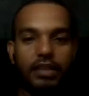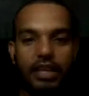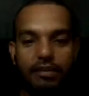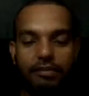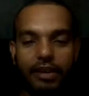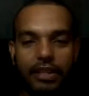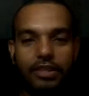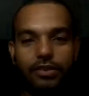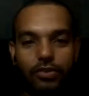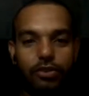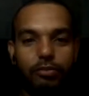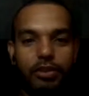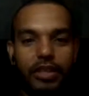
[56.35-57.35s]
né,
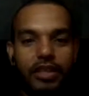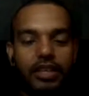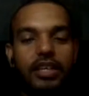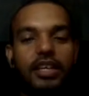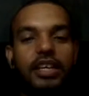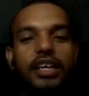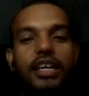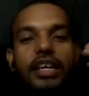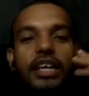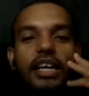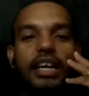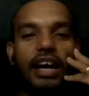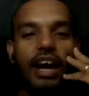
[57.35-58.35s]
falando sobre
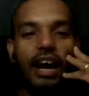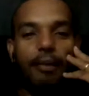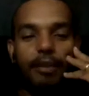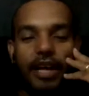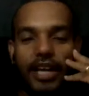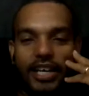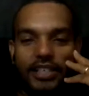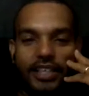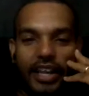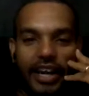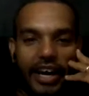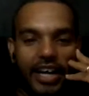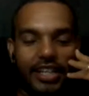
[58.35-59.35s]
a placa
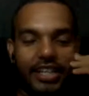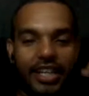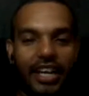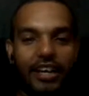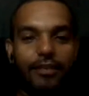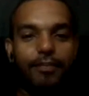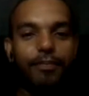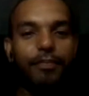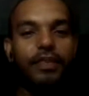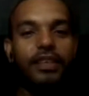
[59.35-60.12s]
cerrada lá.